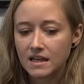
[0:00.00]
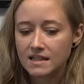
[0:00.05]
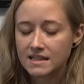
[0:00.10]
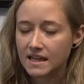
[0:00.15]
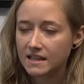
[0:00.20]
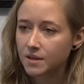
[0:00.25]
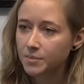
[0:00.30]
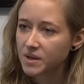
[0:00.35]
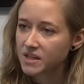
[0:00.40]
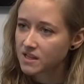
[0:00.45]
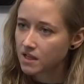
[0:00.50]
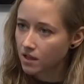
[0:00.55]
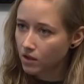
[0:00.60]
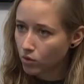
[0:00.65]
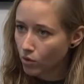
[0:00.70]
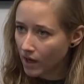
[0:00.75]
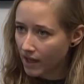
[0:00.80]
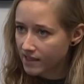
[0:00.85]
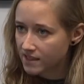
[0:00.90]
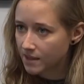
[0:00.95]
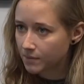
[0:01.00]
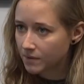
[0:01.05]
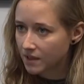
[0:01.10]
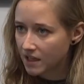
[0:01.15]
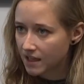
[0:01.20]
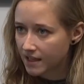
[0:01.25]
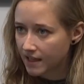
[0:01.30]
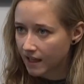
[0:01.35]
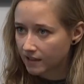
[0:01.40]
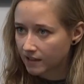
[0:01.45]
années précédentes, on l'a accepté
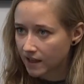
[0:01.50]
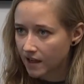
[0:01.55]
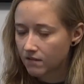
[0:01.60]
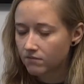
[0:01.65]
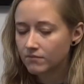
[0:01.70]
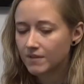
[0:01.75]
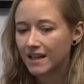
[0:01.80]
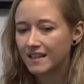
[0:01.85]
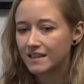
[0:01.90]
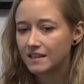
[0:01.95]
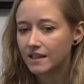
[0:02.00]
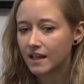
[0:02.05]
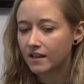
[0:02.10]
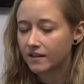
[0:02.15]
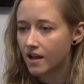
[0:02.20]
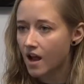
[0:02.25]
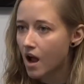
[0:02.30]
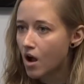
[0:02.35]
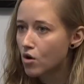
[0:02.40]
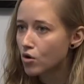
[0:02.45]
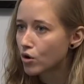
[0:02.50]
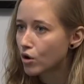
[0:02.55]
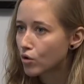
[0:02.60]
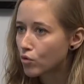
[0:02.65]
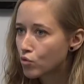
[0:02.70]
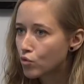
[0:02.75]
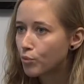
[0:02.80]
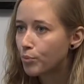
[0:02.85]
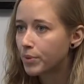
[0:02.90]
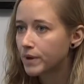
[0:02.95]
les quatre ans. L'année dernière, on l'a
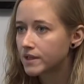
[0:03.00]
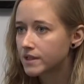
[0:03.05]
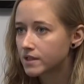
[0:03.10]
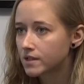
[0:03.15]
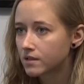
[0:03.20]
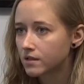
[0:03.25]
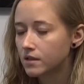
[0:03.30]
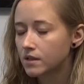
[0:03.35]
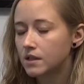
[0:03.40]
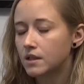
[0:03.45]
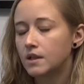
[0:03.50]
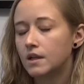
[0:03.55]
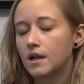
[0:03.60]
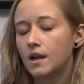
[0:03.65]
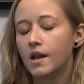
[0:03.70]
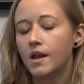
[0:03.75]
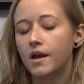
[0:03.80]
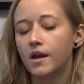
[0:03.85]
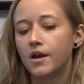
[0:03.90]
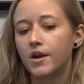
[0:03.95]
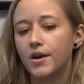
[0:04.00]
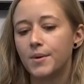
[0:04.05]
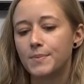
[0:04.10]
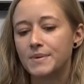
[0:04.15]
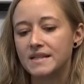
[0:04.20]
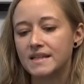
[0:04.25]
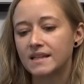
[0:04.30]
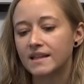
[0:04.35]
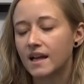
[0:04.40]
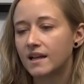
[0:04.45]
coupé ça. Euh,
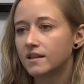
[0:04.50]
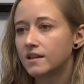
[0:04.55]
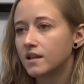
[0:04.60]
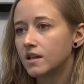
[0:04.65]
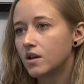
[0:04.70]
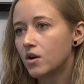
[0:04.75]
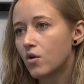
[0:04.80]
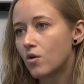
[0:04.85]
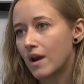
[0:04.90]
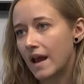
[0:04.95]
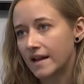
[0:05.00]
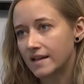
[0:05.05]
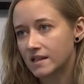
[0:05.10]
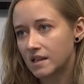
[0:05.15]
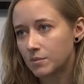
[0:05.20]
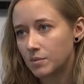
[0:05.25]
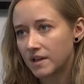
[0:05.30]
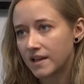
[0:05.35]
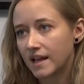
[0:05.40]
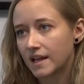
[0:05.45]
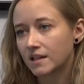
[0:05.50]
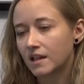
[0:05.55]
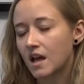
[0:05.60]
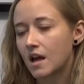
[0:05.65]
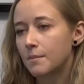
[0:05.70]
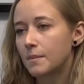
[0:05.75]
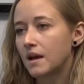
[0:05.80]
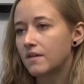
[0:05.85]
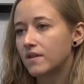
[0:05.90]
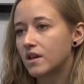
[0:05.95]
puis cette année, on l'accepte les 4
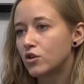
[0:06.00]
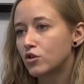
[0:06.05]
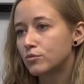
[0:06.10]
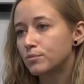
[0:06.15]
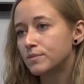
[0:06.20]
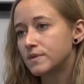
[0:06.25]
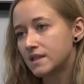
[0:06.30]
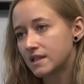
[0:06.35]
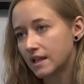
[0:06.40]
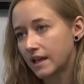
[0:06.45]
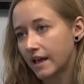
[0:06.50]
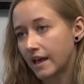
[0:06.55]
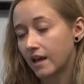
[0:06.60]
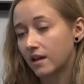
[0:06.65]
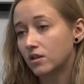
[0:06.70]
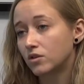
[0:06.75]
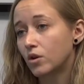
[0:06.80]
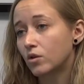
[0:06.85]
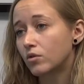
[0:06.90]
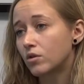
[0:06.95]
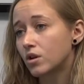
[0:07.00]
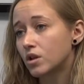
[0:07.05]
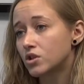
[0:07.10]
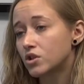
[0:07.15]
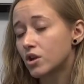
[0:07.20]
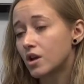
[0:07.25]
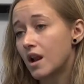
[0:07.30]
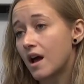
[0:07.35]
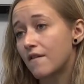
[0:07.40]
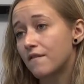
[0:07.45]
ans, mais avec une petite règle. Donc,
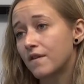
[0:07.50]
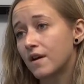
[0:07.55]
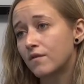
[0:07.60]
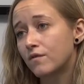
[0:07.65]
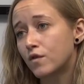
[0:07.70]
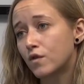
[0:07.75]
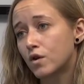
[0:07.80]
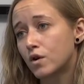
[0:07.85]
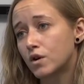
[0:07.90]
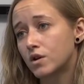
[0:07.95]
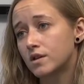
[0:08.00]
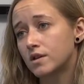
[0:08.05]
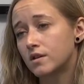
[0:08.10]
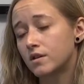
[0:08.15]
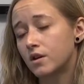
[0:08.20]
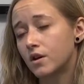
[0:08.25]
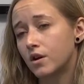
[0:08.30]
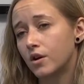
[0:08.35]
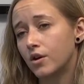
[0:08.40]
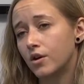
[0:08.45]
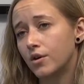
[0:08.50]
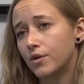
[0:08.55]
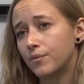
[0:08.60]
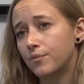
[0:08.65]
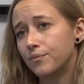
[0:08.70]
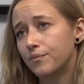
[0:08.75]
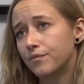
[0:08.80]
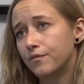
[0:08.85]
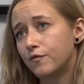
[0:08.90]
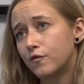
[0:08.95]
lorsque l'enfant euh,
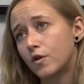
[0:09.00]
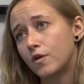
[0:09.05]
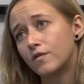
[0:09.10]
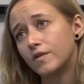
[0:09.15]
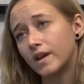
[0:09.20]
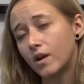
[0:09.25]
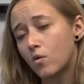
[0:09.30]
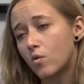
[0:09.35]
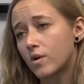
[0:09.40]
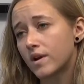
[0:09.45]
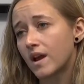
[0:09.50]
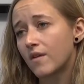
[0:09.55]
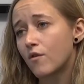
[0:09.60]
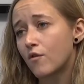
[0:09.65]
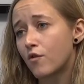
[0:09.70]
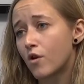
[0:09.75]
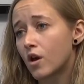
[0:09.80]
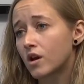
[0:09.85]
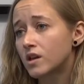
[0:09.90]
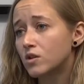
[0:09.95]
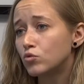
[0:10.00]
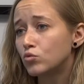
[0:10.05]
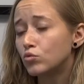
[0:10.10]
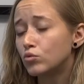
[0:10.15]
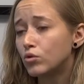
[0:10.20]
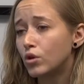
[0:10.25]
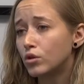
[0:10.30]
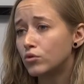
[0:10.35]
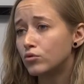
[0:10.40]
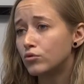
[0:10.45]
va, venir au camp, il va falloir qu'il nous
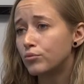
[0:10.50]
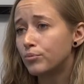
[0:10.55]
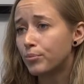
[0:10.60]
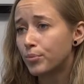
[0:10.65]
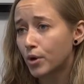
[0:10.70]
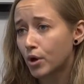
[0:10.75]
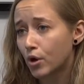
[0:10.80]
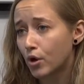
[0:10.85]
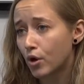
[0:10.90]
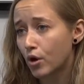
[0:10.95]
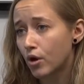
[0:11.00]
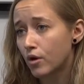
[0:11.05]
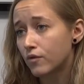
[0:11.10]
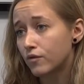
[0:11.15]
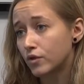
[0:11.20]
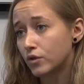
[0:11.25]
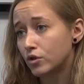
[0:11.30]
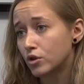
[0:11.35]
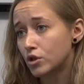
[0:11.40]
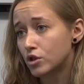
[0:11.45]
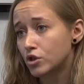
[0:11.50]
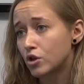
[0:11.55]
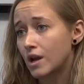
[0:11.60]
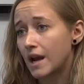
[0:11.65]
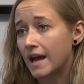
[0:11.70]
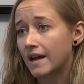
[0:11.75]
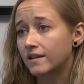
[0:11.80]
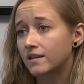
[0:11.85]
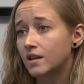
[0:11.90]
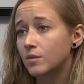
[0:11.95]
donne une preuve de
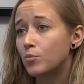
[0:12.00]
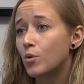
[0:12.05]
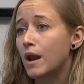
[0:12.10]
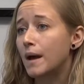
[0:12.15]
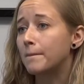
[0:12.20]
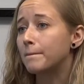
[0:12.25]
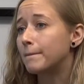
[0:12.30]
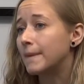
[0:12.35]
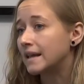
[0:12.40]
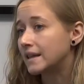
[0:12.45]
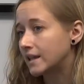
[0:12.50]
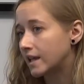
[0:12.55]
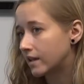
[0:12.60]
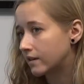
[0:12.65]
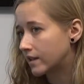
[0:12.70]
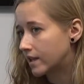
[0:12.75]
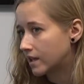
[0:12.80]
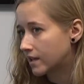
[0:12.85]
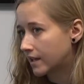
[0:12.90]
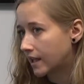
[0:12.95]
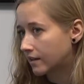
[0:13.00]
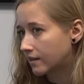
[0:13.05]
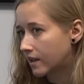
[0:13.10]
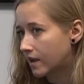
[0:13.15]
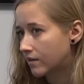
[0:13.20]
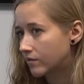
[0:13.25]
scolarité pour la maternelle 4 ans.